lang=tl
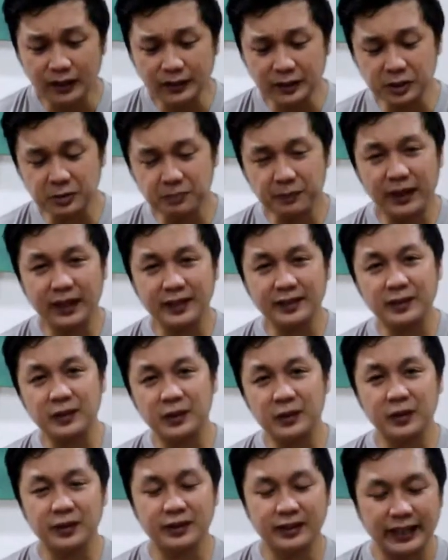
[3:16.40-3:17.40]
Tapos
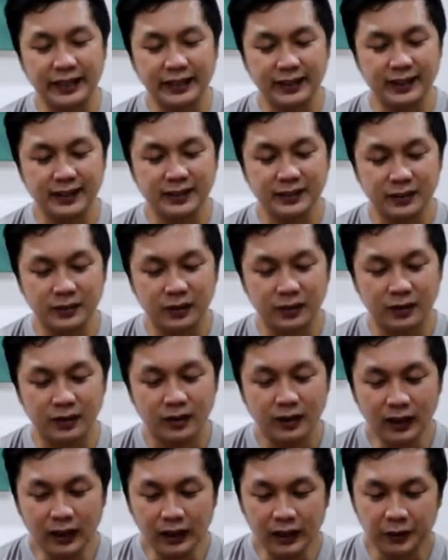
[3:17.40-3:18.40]
pangatlo, dahilan ko,
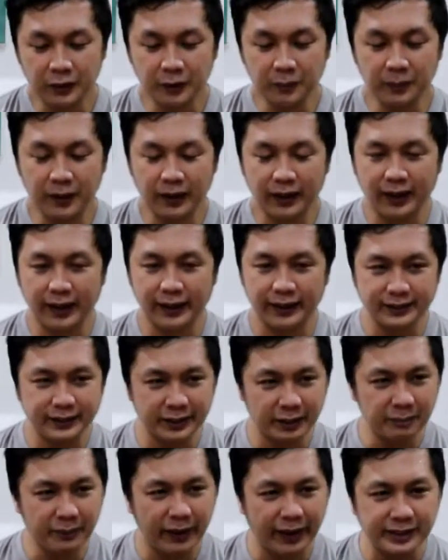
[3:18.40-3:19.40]
kumbaga it
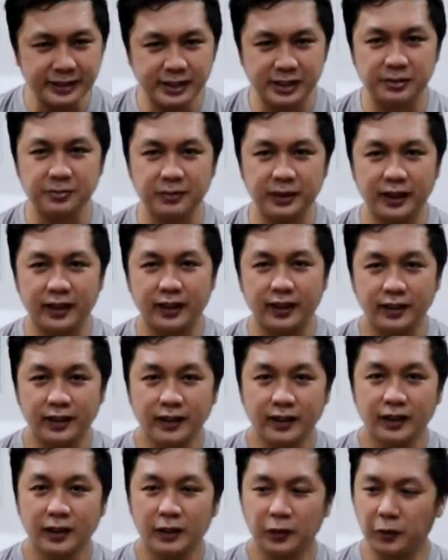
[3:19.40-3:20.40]
reminds me
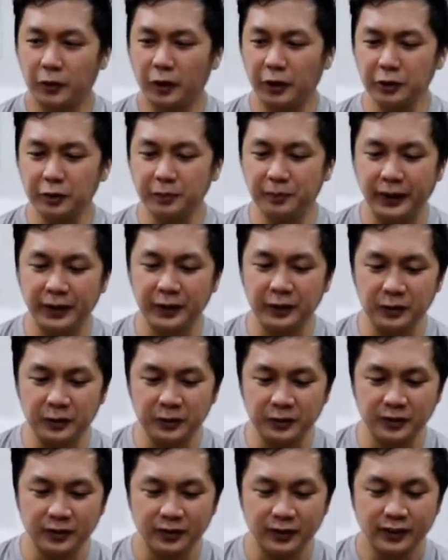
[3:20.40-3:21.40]
kung ano ba
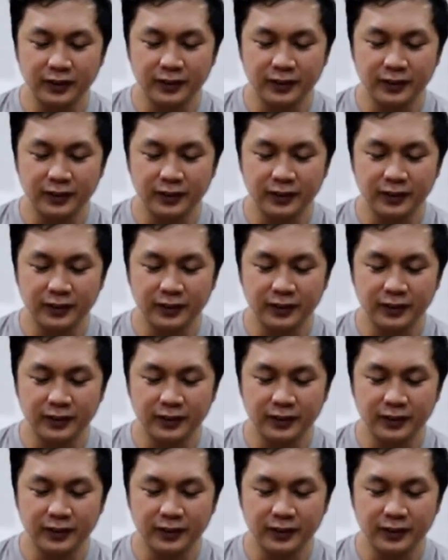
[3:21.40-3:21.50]
yung